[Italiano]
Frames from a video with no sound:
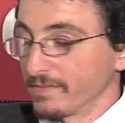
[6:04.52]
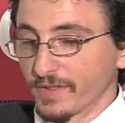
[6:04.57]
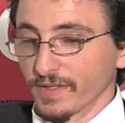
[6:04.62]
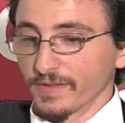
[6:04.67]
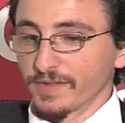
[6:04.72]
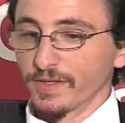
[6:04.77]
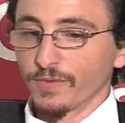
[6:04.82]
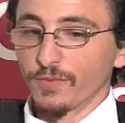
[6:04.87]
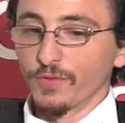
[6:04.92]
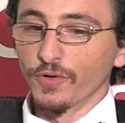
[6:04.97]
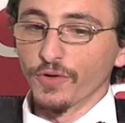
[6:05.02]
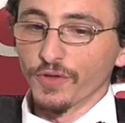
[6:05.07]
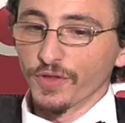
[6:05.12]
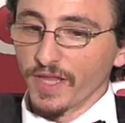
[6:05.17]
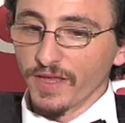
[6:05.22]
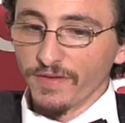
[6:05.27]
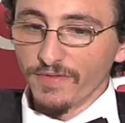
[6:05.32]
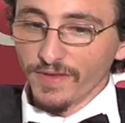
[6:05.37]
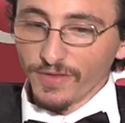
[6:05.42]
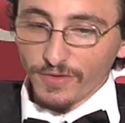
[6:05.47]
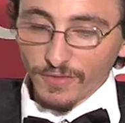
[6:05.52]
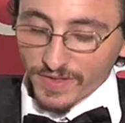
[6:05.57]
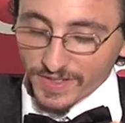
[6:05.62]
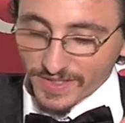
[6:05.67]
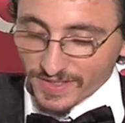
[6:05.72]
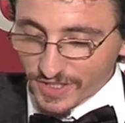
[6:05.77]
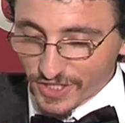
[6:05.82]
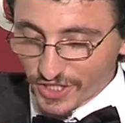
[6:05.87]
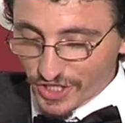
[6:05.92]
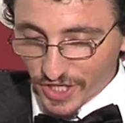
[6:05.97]
Cioè, se uno deve,
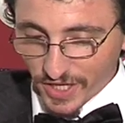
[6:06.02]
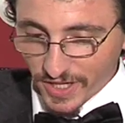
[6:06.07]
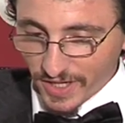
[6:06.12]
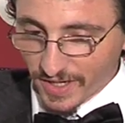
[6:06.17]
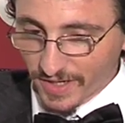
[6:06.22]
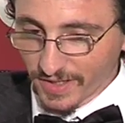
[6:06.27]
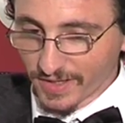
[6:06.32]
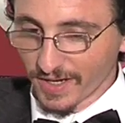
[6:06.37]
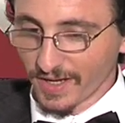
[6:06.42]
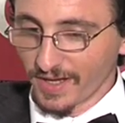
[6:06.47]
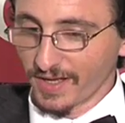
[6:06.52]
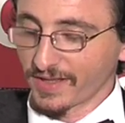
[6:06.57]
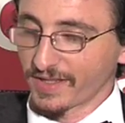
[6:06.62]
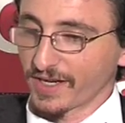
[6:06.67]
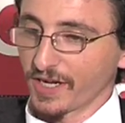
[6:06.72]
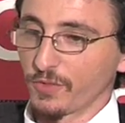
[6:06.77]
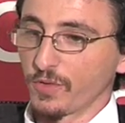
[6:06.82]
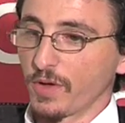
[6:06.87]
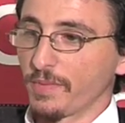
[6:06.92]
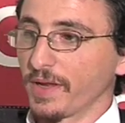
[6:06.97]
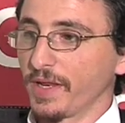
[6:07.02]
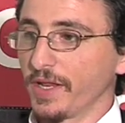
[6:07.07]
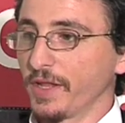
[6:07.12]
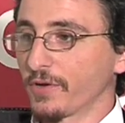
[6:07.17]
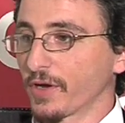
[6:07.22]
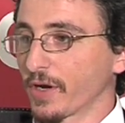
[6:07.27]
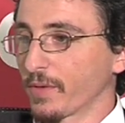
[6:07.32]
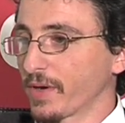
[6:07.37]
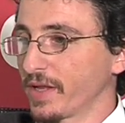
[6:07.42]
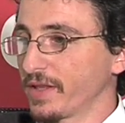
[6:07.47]
dovesse scegliere tra, tra, le due
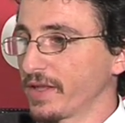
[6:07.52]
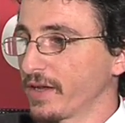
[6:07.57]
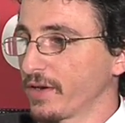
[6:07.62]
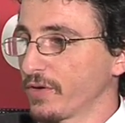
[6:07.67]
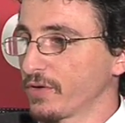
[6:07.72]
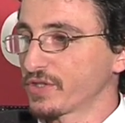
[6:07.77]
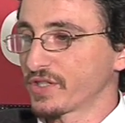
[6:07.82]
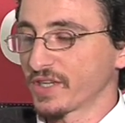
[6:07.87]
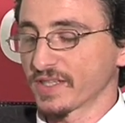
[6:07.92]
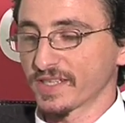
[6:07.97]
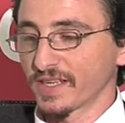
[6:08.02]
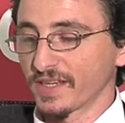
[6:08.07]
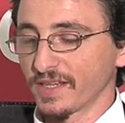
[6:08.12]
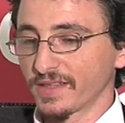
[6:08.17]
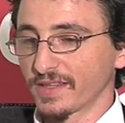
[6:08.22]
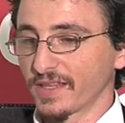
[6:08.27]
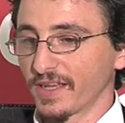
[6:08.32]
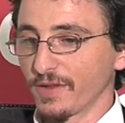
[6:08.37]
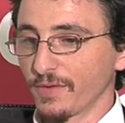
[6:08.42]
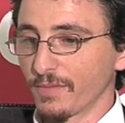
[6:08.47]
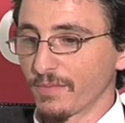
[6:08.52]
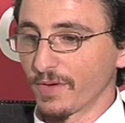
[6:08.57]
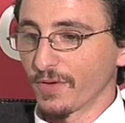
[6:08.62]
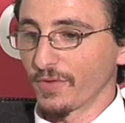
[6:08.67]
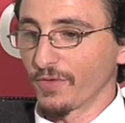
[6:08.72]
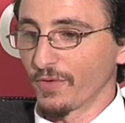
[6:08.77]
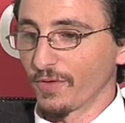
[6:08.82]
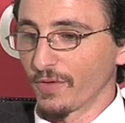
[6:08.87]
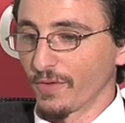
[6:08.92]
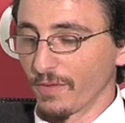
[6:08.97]
pellicole, quella di Ken Loach è scritta in un
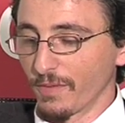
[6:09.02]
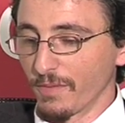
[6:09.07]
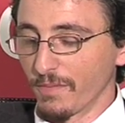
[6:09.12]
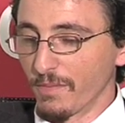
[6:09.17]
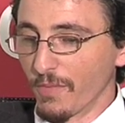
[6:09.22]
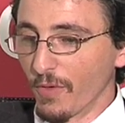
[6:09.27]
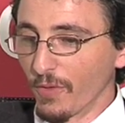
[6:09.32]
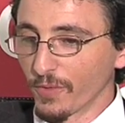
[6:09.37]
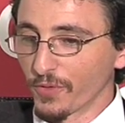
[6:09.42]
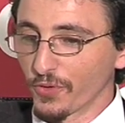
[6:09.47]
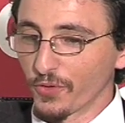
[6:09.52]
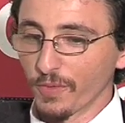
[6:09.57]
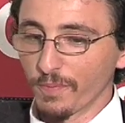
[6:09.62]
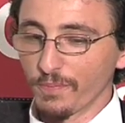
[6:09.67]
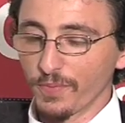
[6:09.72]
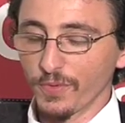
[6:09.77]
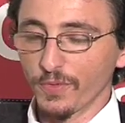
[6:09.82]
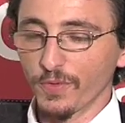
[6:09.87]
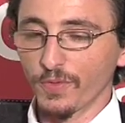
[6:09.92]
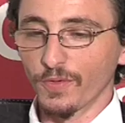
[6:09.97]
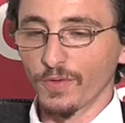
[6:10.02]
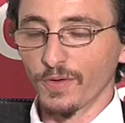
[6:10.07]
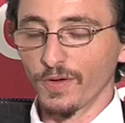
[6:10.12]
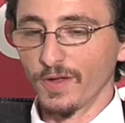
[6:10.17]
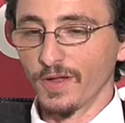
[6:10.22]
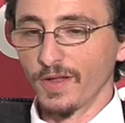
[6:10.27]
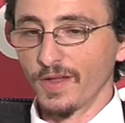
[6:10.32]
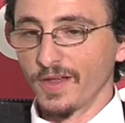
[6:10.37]
modo molto più